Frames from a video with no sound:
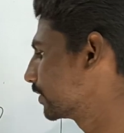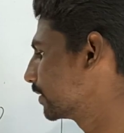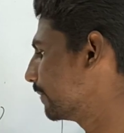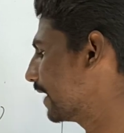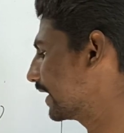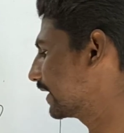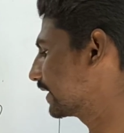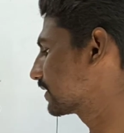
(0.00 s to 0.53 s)
இப்போ இந்த
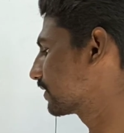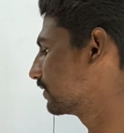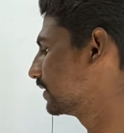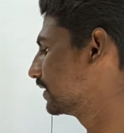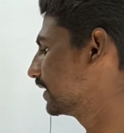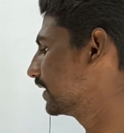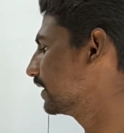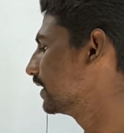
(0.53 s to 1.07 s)
மேட்ரிக்ஸுக்கு
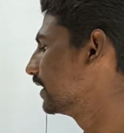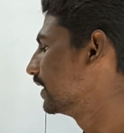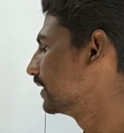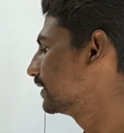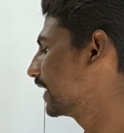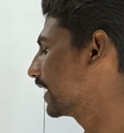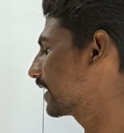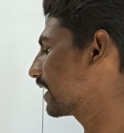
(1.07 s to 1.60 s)
வந்துட்டு
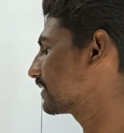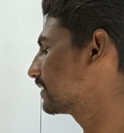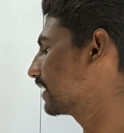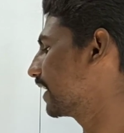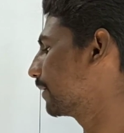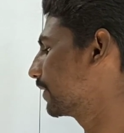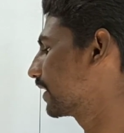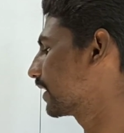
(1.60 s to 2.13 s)
த்ரீ கிராஸ்
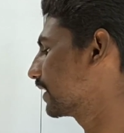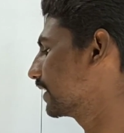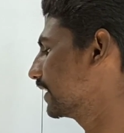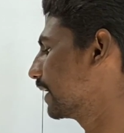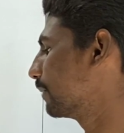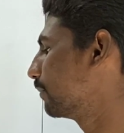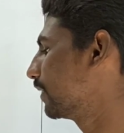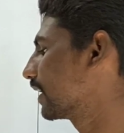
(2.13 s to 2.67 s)
த்ரீ அப்படின்றது
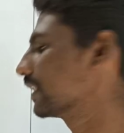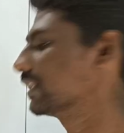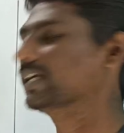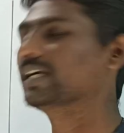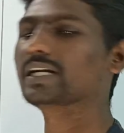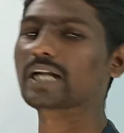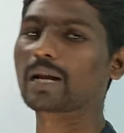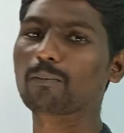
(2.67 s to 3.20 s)

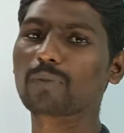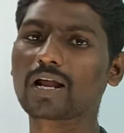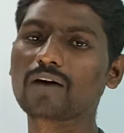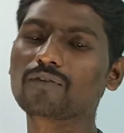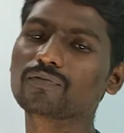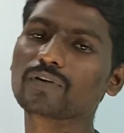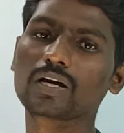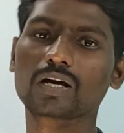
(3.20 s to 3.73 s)
எம்ன்றது நம்பர்
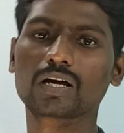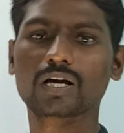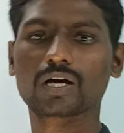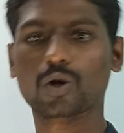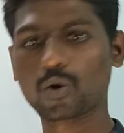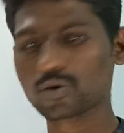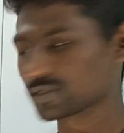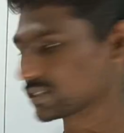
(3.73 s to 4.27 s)
ஆஃப்
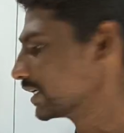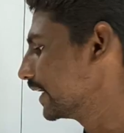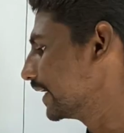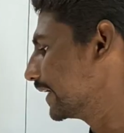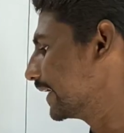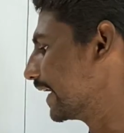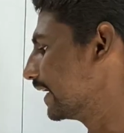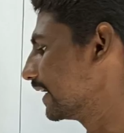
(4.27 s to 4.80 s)
ரோஸ்
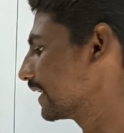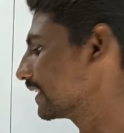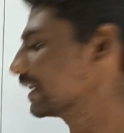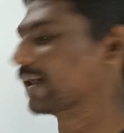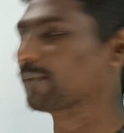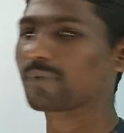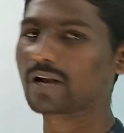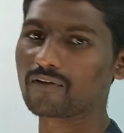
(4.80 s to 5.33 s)
என்னன்றது
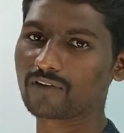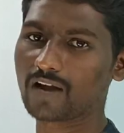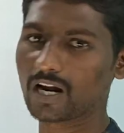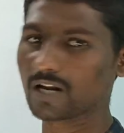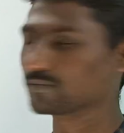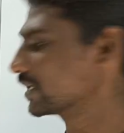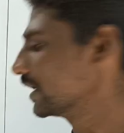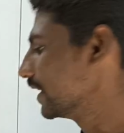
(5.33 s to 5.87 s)
நம்பர் ஆஃப்
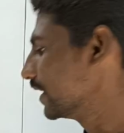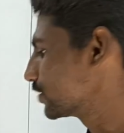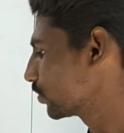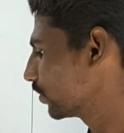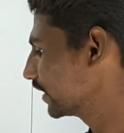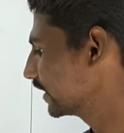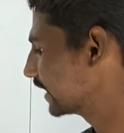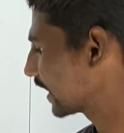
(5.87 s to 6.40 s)
காலம்ஸ் ஸோ
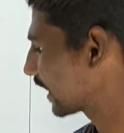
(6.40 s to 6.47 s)
இந்த